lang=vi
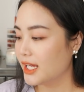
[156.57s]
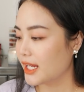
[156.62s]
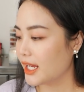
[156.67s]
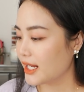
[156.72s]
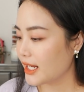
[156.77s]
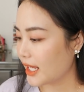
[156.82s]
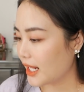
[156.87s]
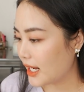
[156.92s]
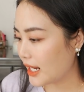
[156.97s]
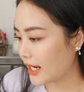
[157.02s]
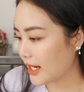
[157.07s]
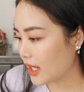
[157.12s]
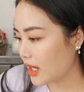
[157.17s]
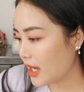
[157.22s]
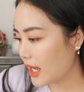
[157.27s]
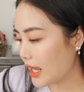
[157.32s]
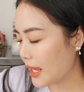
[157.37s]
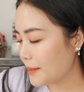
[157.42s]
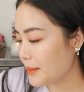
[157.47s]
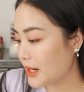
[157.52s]
Cái này là nó
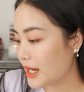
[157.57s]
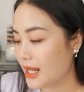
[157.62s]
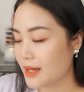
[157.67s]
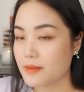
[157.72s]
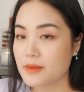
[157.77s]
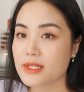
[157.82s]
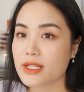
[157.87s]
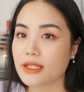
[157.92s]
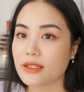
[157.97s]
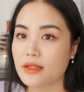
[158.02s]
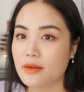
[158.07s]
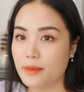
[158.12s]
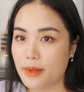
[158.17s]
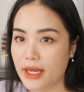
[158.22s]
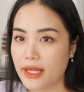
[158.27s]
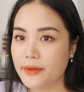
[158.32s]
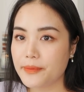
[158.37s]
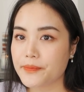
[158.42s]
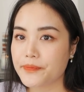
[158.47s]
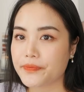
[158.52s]
hai mươi lăm xăng ti
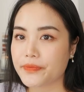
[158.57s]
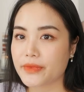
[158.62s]
mét.